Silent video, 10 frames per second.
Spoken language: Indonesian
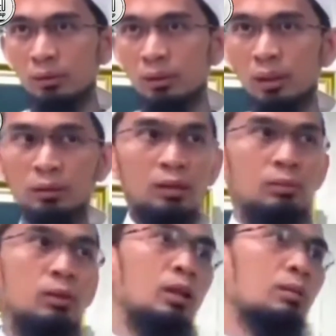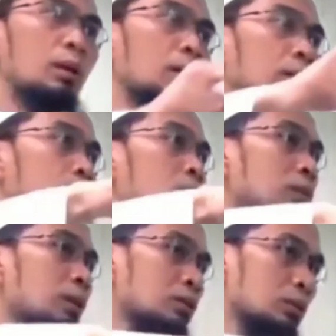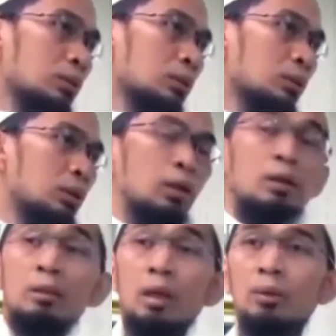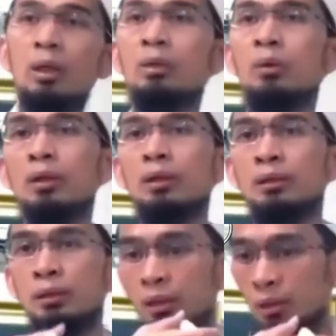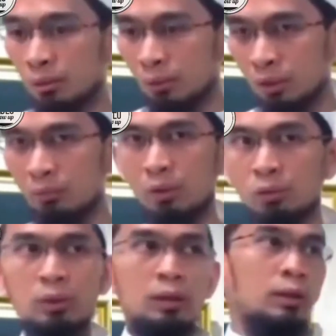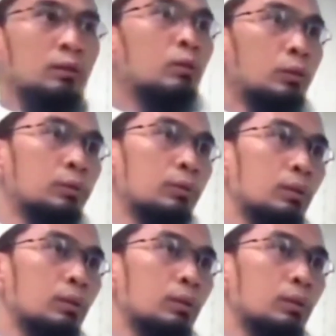Ya kata Nabi dari mana itu bisa masuk? Dia diketahui dikeluarkan ketika dikeluarkan baru malaikat turun.